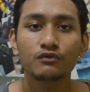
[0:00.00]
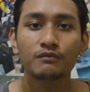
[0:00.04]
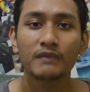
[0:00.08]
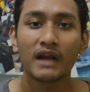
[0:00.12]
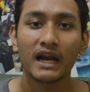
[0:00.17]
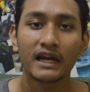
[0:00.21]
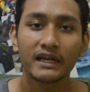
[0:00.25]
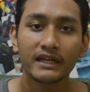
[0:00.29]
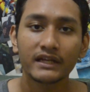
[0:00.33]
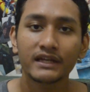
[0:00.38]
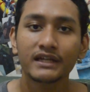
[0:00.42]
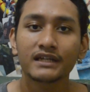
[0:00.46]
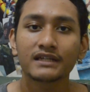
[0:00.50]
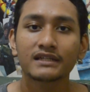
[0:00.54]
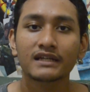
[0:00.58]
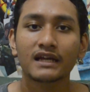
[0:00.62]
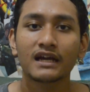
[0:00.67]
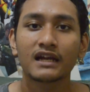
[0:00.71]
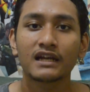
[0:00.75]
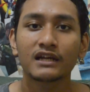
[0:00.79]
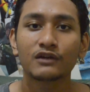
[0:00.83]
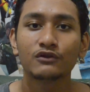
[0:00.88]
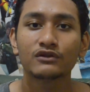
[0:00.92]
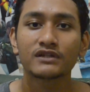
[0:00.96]
bela diri
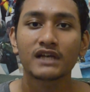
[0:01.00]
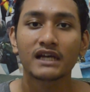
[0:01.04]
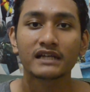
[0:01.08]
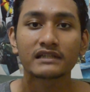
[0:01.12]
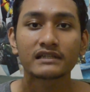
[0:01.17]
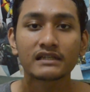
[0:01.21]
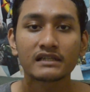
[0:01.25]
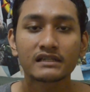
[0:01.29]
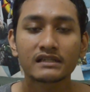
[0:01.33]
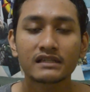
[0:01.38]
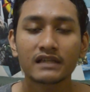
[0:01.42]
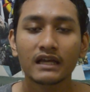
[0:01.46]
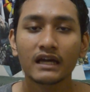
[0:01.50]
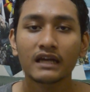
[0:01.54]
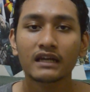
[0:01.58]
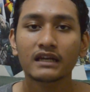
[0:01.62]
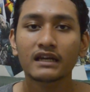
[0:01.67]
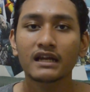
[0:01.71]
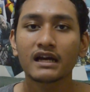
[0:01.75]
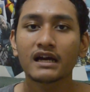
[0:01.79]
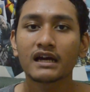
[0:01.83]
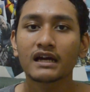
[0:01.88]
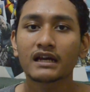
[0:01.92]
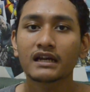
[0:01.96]
sekaligus
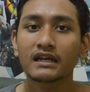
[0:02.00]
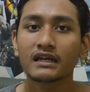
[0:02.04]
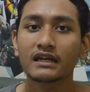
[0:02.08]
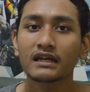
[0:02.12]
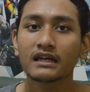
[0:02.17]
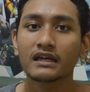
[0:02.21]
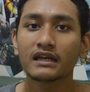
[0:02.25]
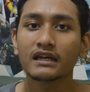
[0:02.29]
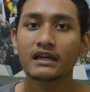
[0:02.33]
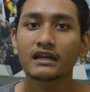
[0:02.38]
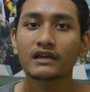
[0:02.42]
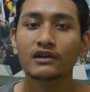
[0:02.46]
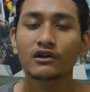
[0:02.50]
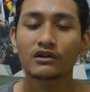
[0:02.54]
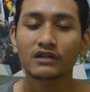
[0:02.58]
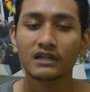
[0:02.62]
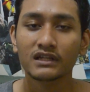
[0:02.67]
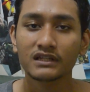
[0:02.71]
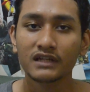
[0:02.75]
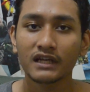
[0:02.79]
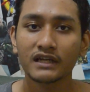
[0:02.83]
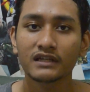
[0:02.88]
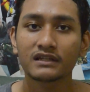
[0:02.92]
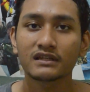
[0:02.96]
asisten dari Doctor
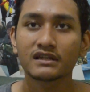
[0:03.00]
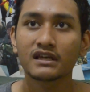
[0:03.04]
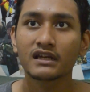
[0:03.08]
Strange.